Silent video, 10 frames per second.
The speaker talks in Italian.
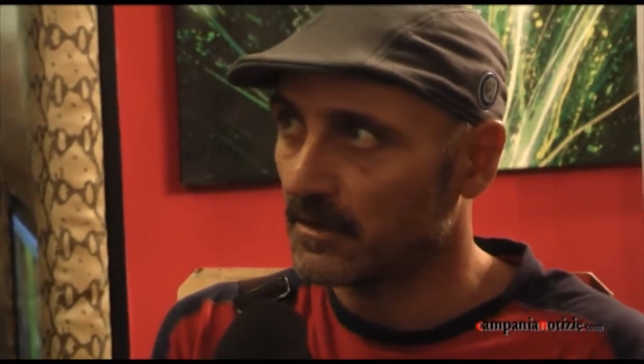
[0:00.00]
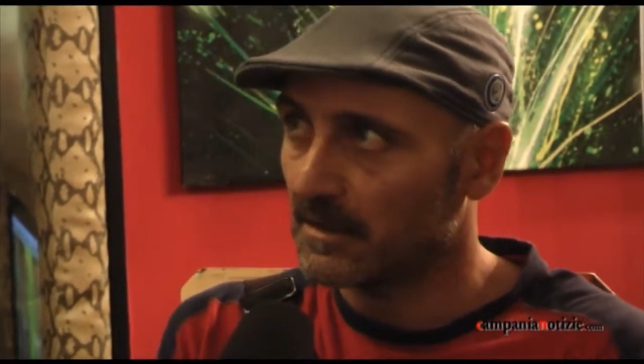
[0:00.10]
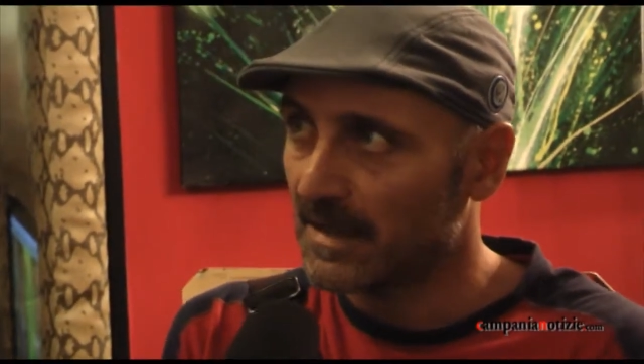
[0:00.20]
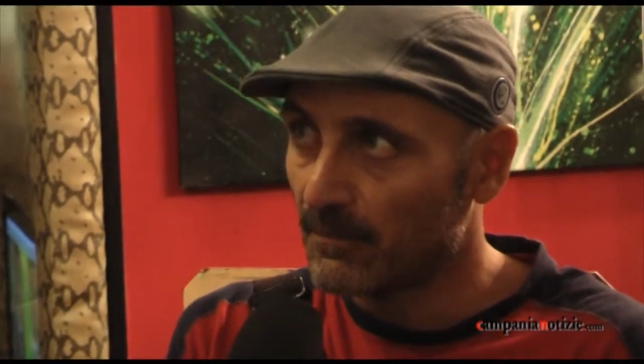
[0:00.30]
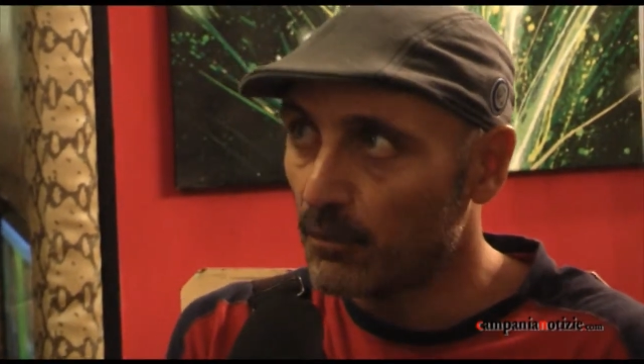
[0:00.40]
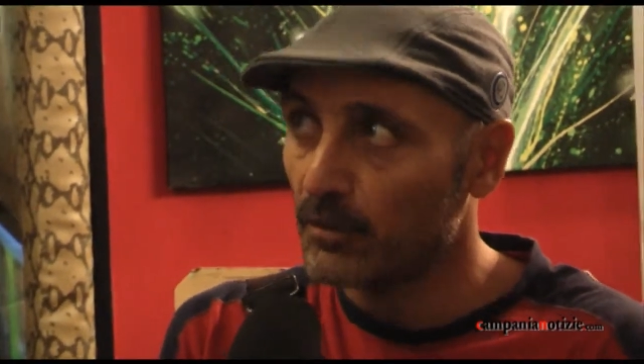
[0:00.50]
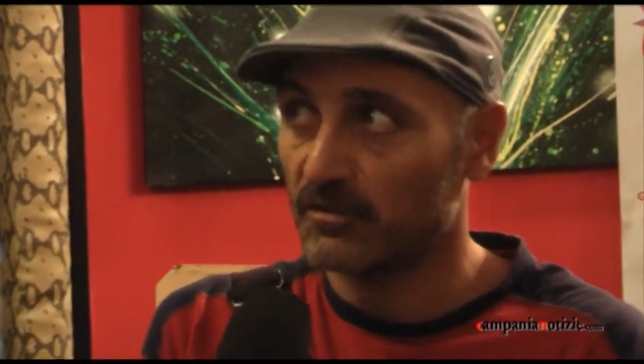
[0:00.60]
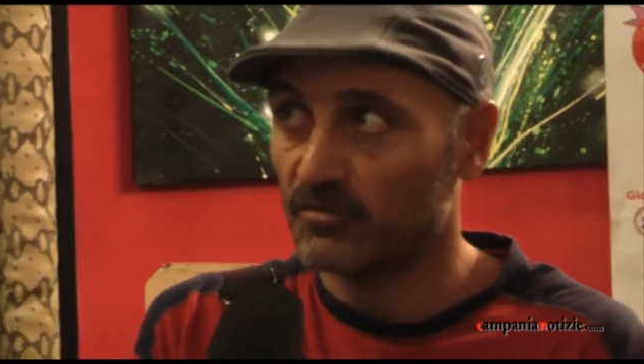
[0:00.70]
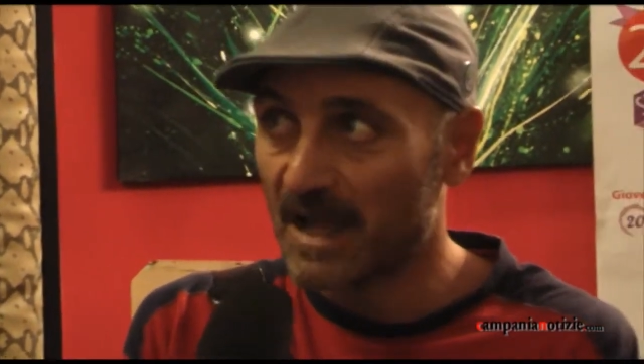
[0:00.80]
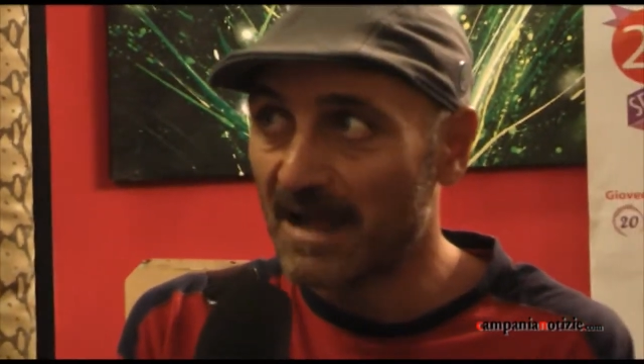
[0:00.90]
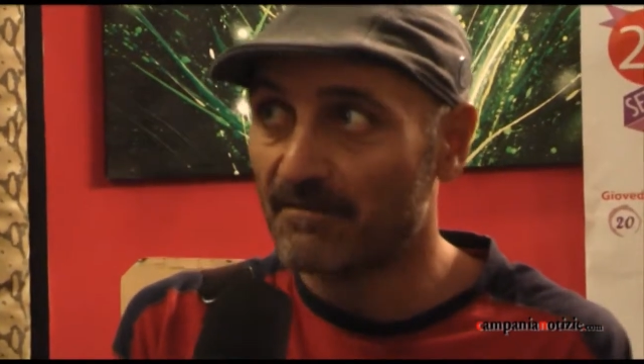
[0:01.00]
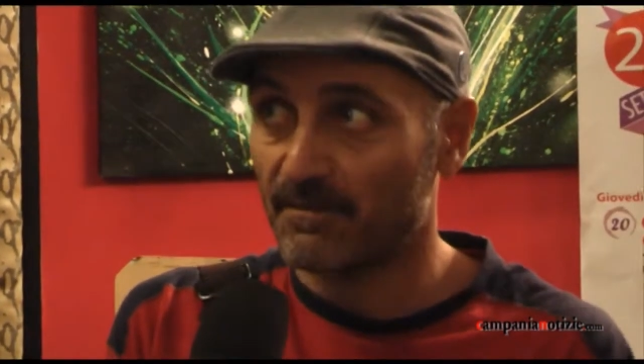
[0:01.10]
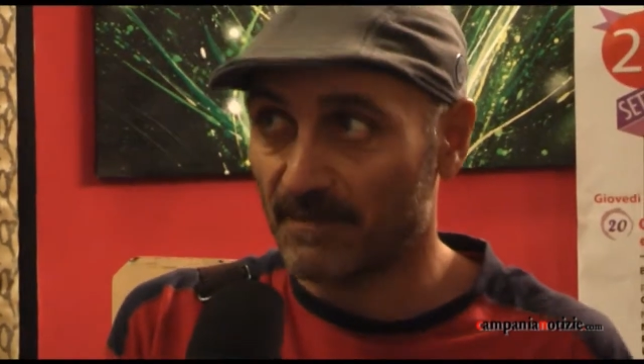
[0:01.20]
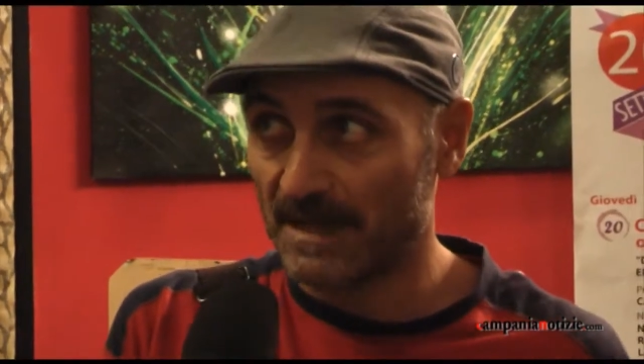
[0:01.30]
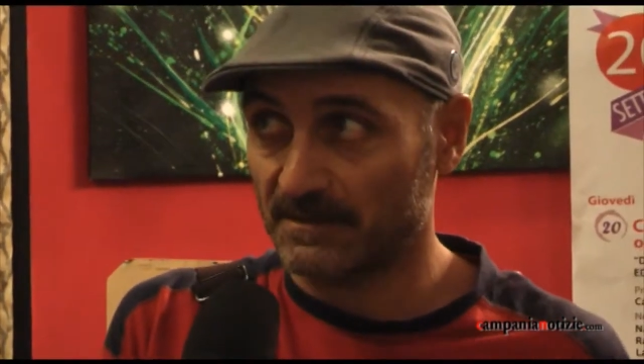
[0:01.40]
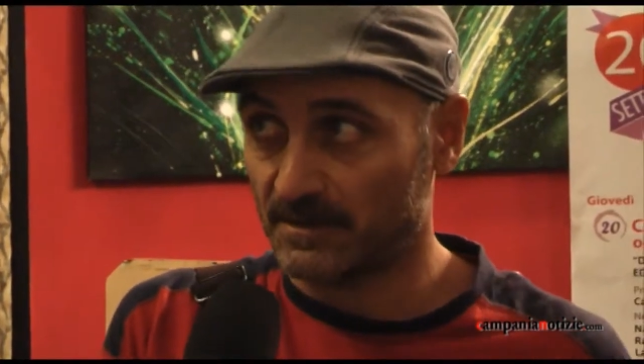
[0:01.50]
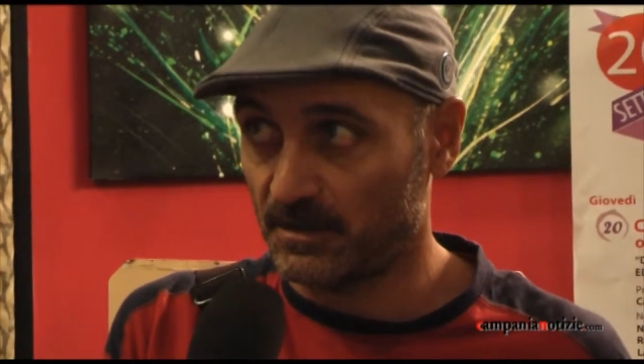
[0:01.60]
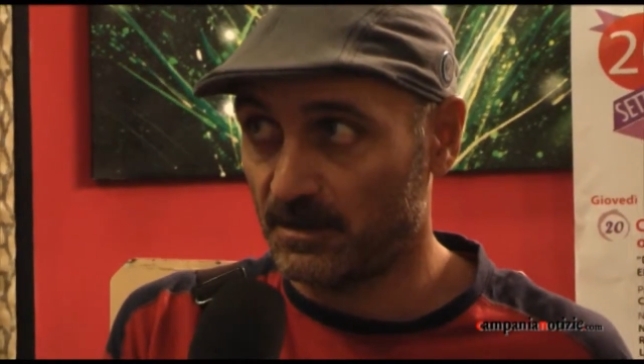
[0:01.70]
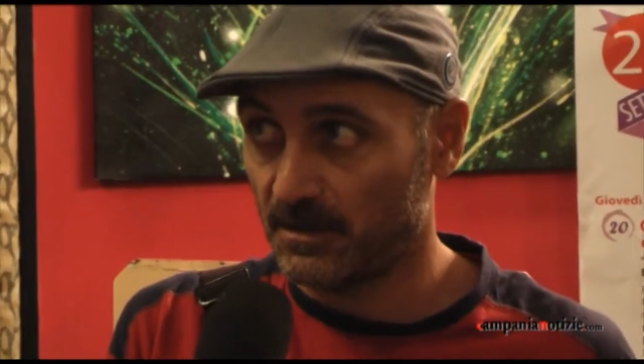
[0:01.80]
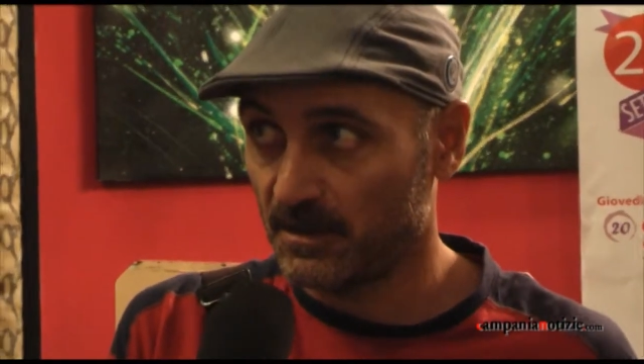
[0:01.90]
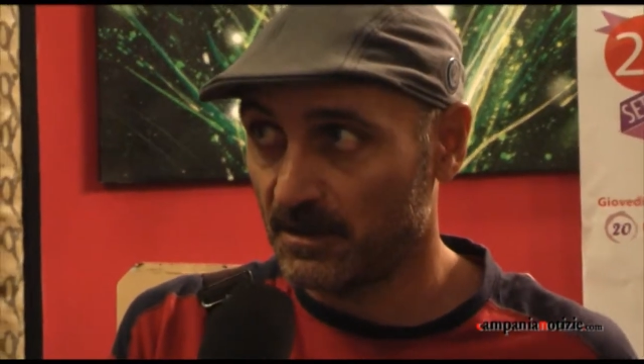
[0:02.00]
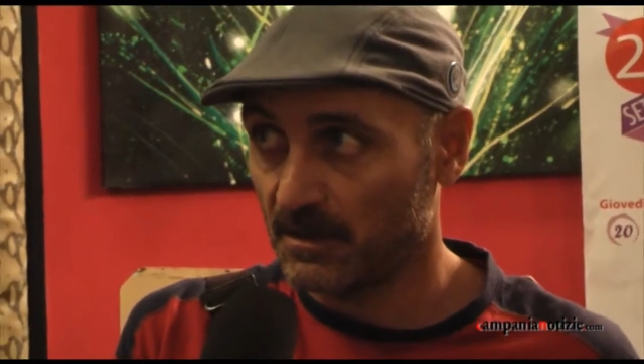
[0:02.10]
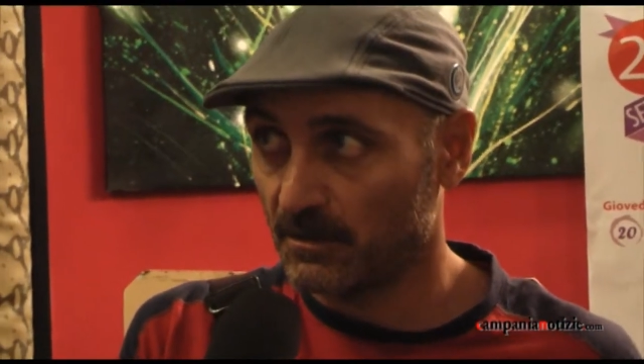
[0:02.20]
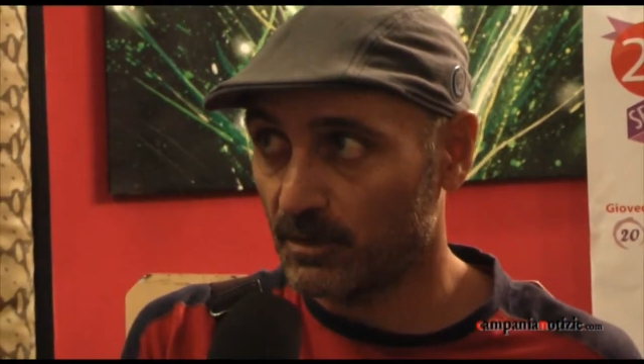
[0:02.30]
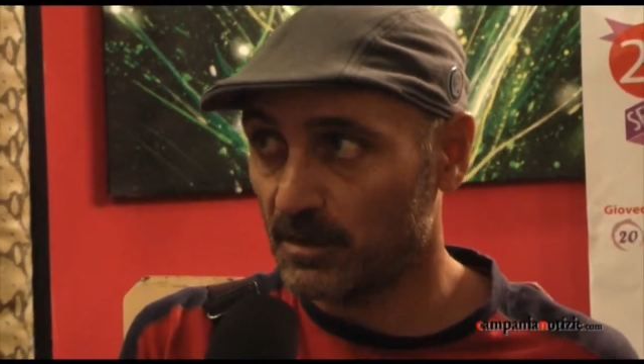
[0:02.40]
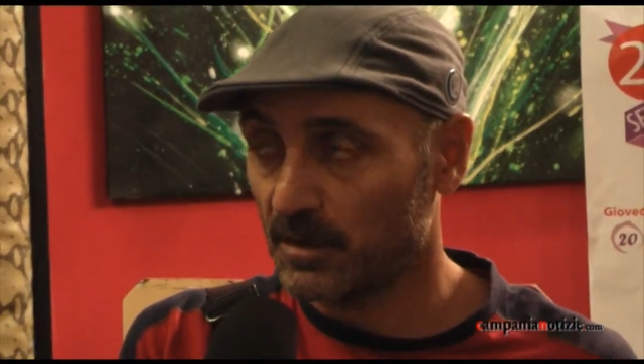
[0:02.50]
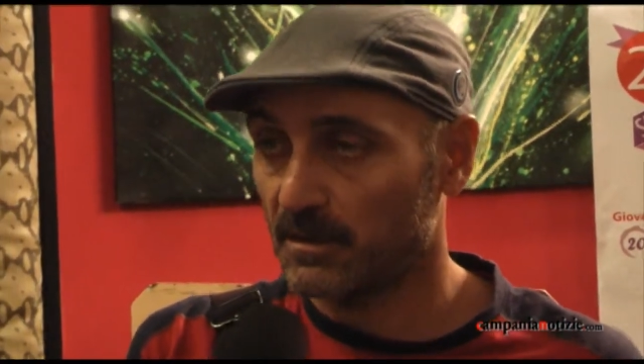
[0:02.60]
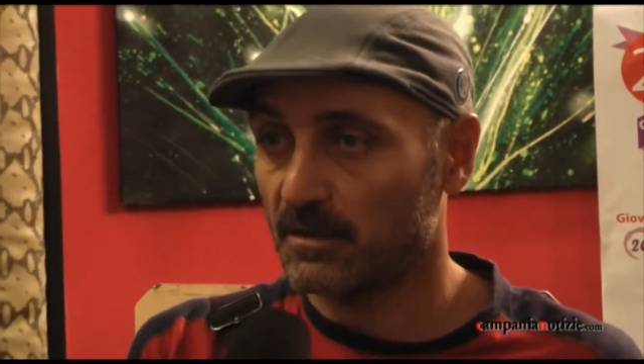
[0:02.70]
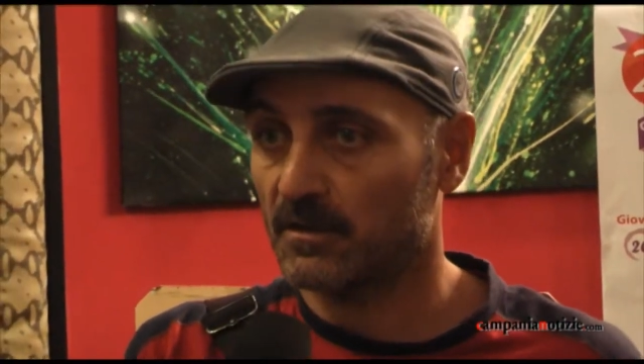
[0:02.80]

lavori già fatti, quindi